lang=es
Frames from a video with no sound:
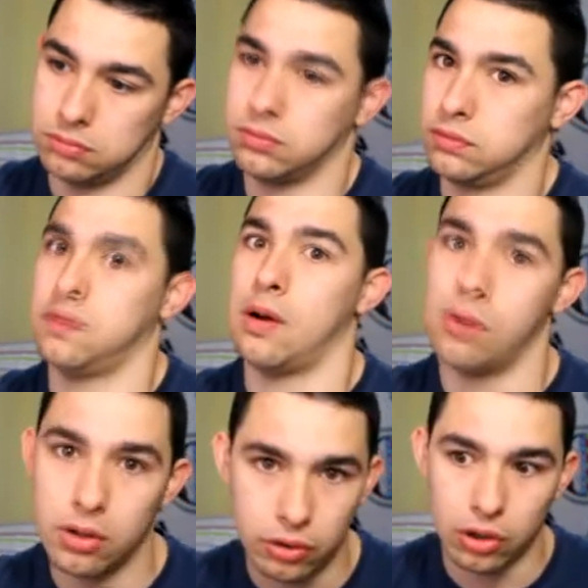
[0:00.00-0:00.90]
Por
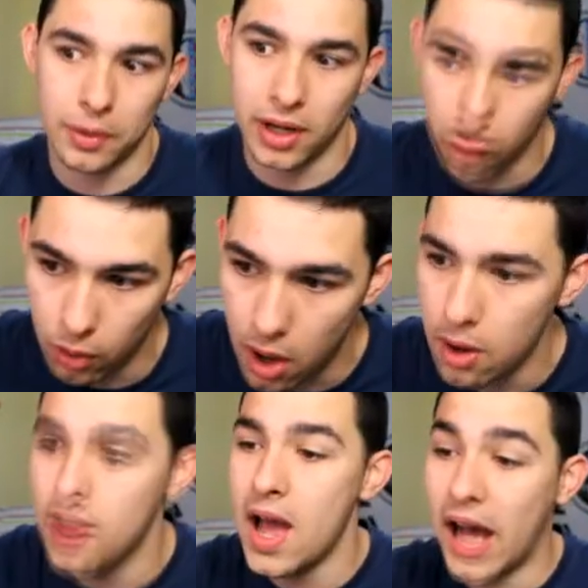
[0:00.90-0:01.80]
favor, tengo que meter algún
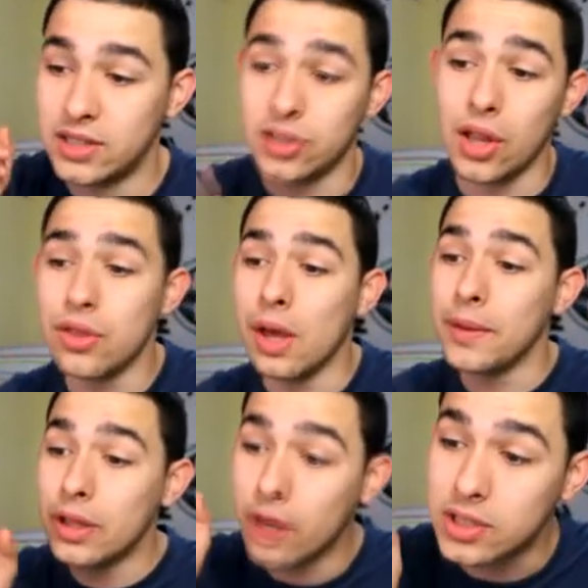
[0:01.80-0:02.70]
gol. Asistencia, he
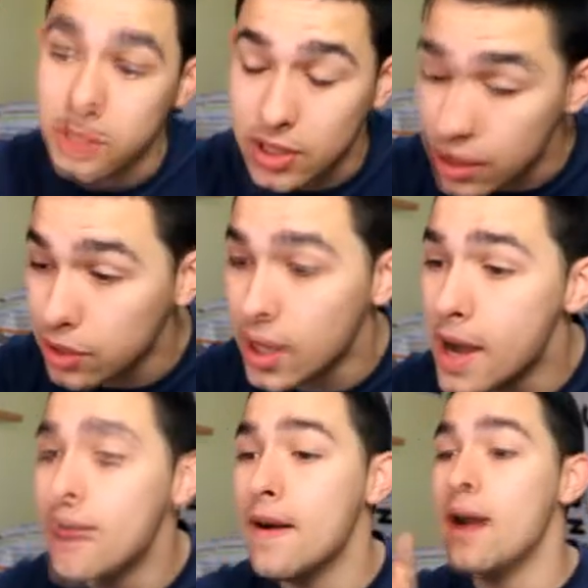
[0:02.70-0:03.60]
metido una
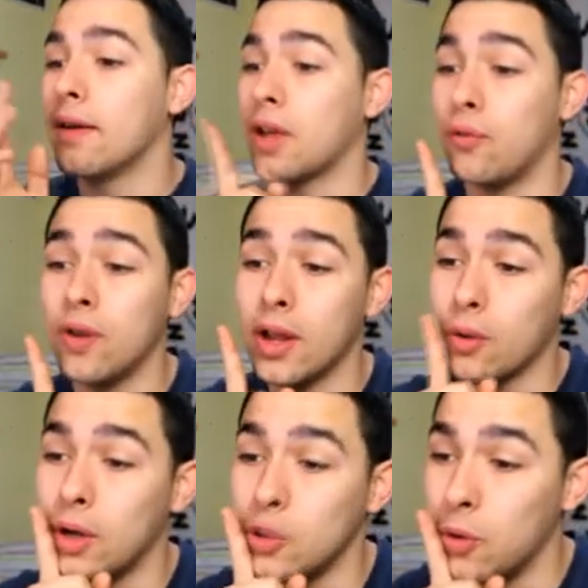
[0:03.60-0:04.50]
asistencia que
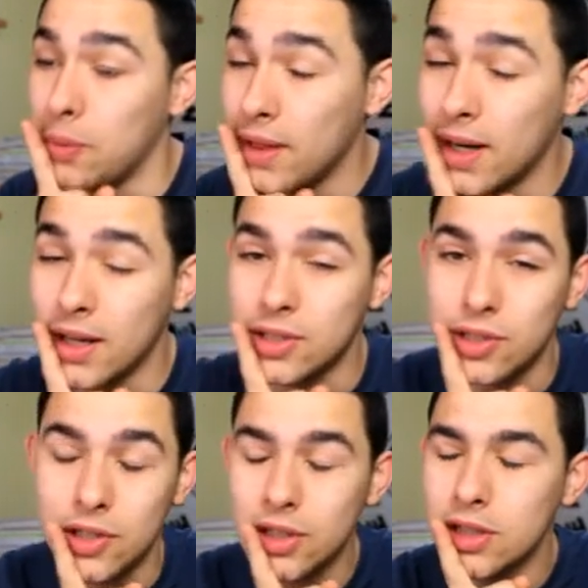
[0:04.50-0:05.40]
fue cuando volví de la
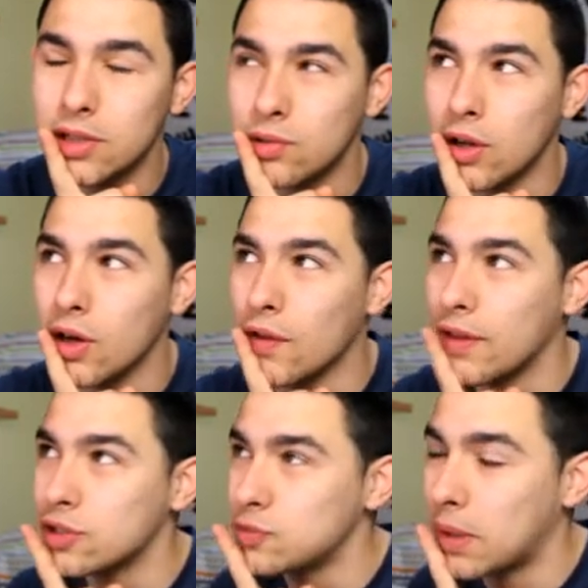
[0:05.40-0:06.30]
lesión, uno
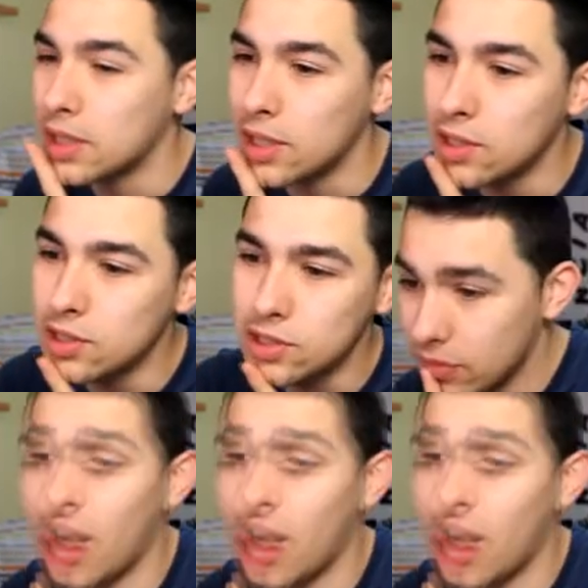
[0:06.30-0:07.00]
de sus partidos.